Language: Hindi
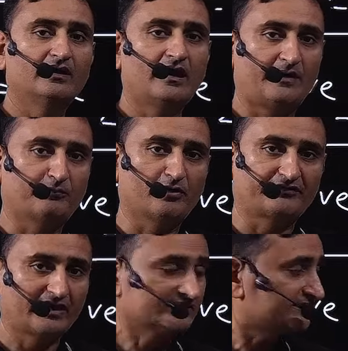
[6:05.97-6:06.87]
आपको ऐसा
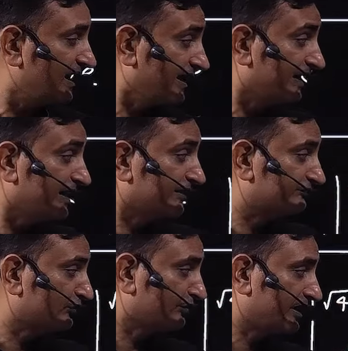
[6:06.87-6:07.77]
लगता है कि
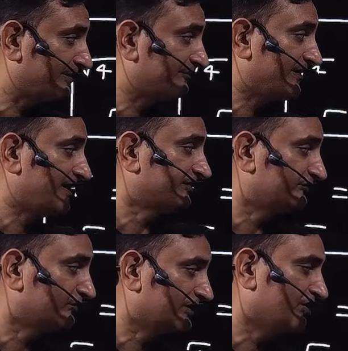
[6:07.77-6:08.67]
जोड़ने पे फाइव से
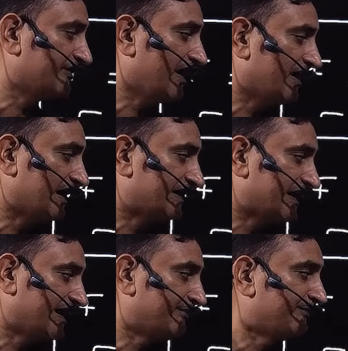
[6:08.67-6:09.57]
छोटा हो जाएगा
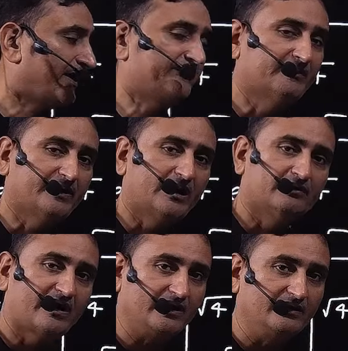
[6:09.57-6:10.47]
घटाने पे फाइव से बड़ा हो
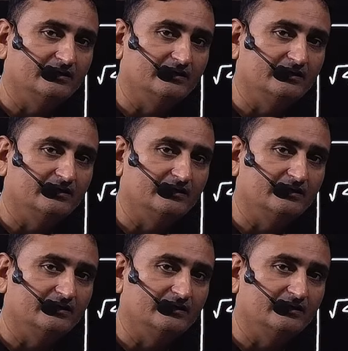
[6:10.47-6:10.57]
जाएगा